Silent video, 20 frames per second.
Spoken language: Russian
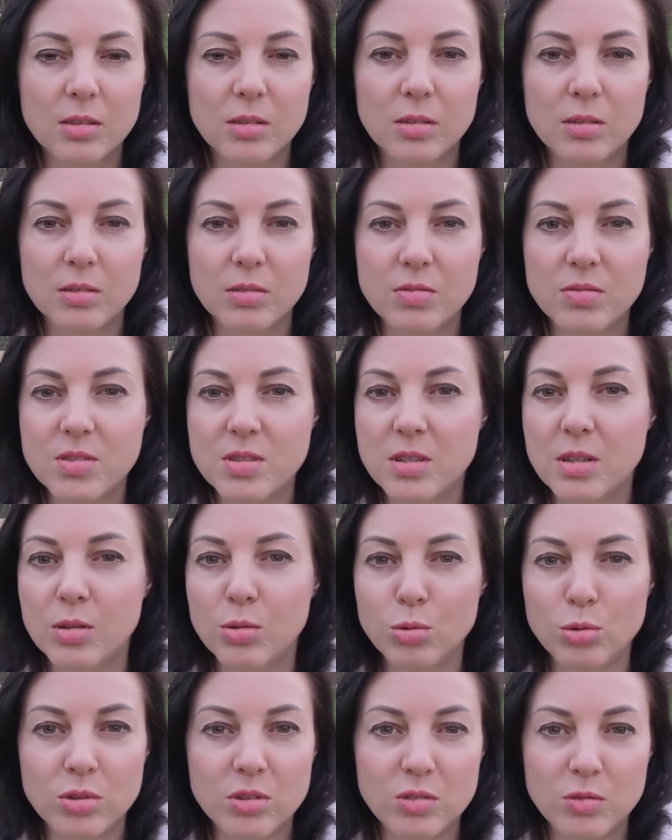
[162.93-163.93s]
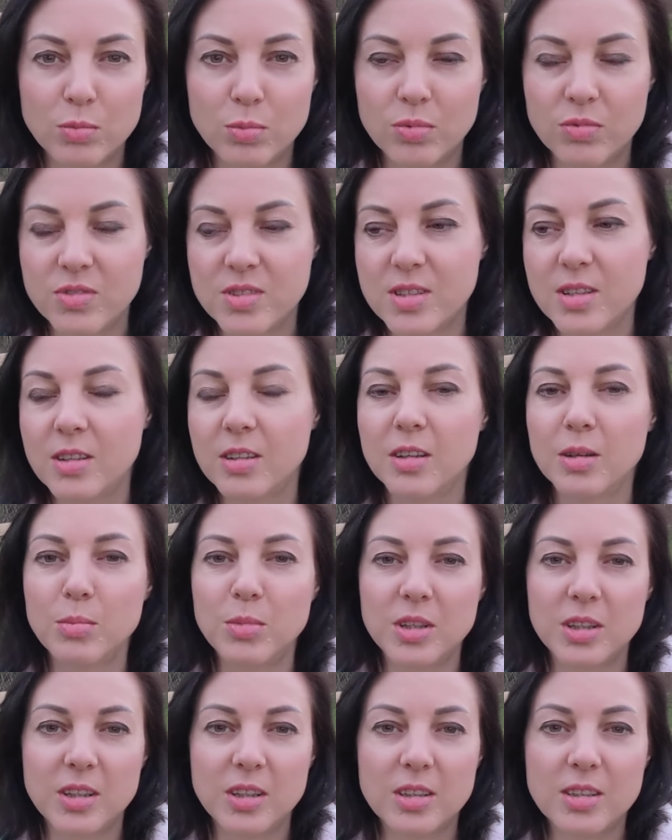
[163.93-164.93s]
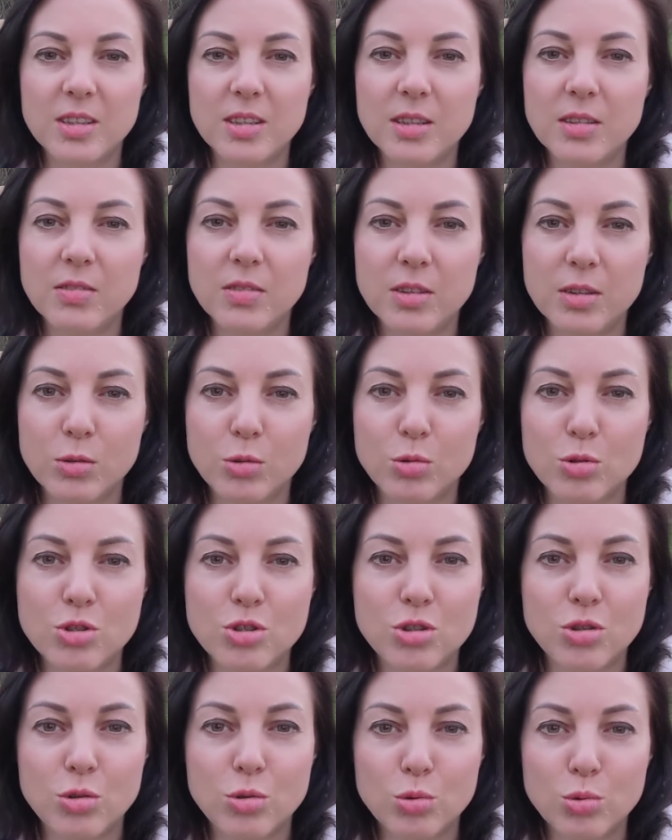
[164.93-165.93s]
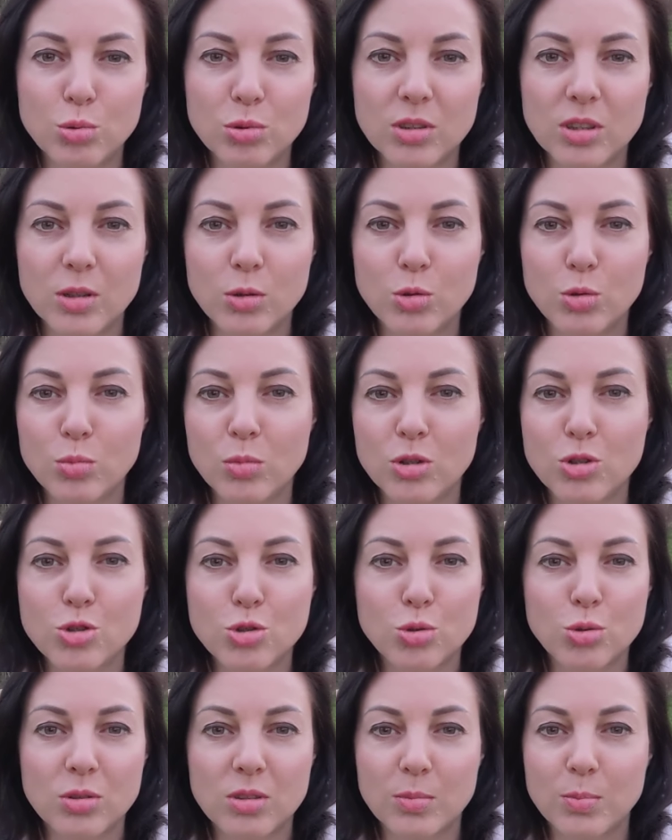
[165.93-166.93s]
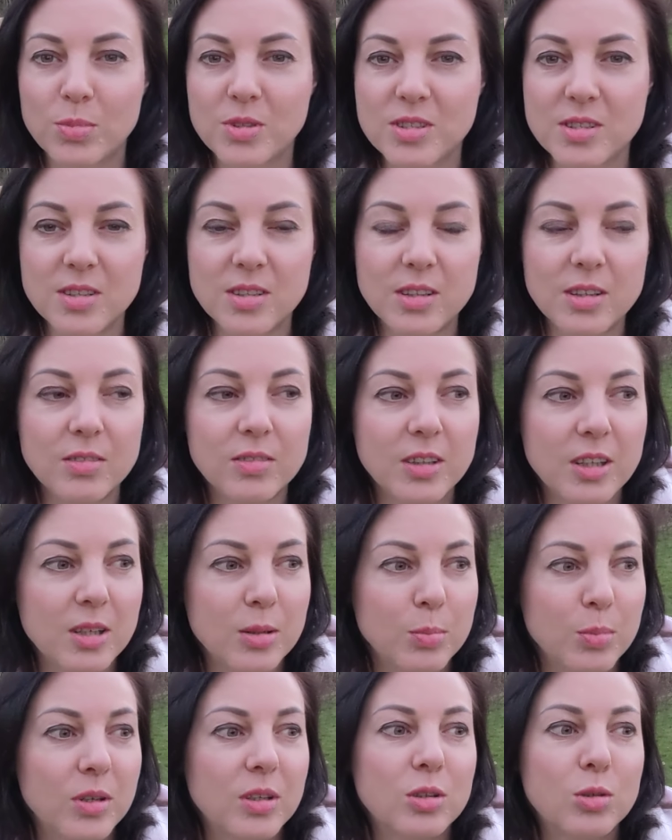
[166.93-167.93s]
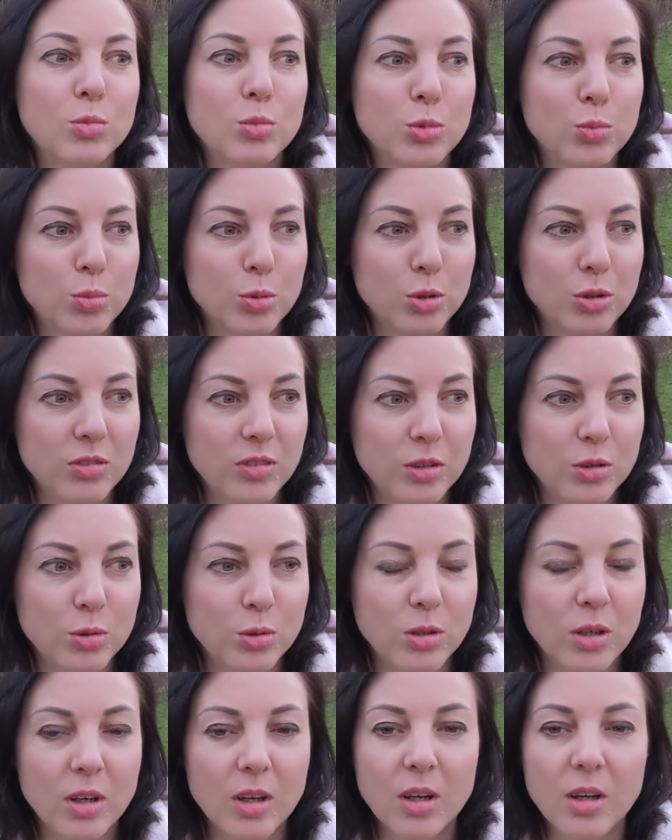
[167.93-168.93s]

э, все люди в сильном негативе, очень трудно думать что-то позитивное по этому поводу,